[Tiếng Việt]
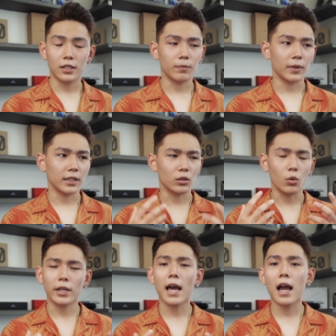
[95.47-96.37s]
thì mình
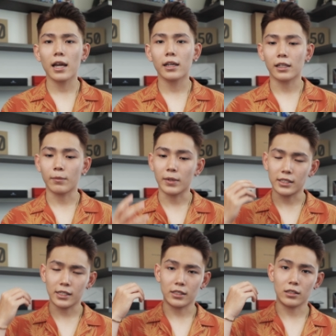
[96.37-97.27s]
tối đa ấy, là mình
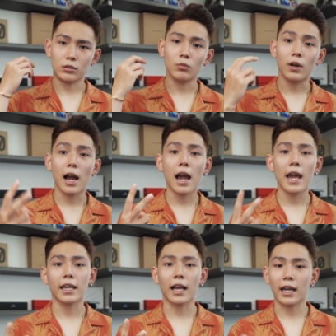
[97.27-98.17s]
chỉ sử dụng
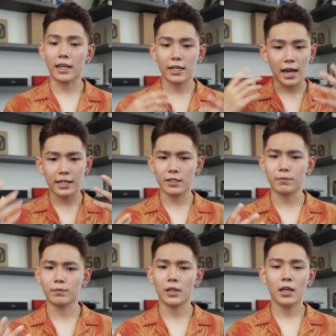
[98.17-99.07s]
hai cái
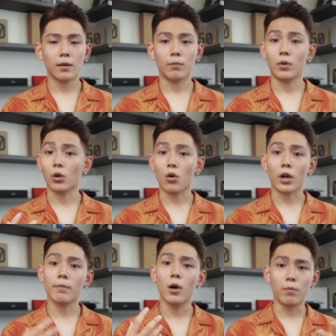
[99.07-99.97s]
item mà nó có
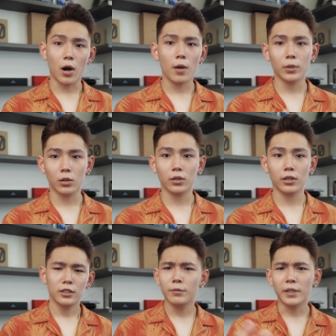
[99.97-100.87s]
cái màu pop thôi
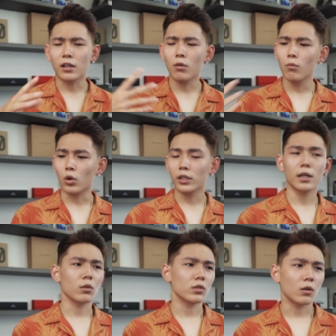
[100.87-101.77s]
chứ mình không muốn
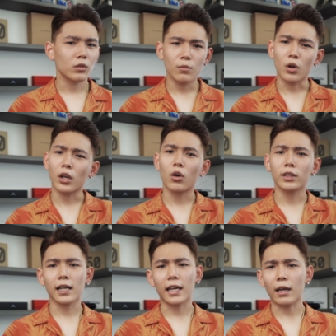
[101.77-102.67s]
kiểu giống như một cái con
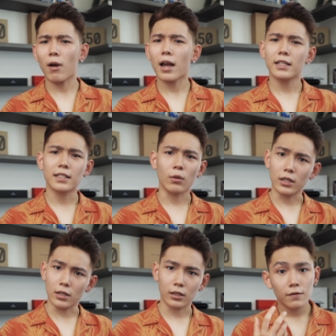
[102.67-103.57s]
tắc kè hoa đi ra ngoài
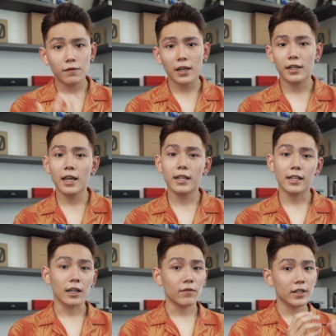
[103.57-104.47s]
đường vậy nên
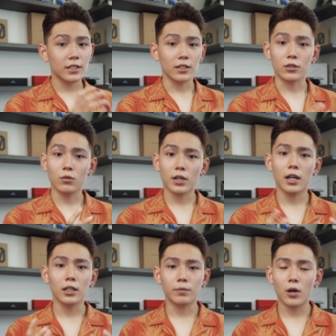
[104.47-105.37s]
là cái việc sử dụng
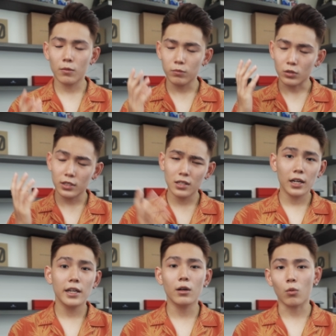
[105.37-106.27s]
color pop nó
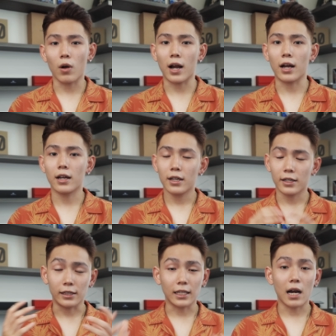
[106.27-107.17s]
rất hiệu quả
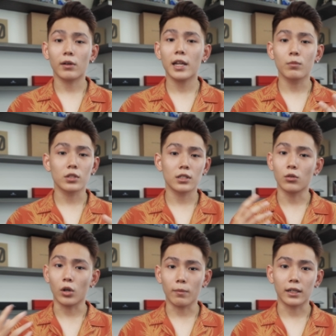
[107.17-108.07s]
để tạo nên một sự
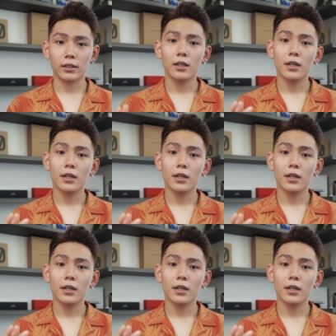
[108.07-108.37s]
nổi bật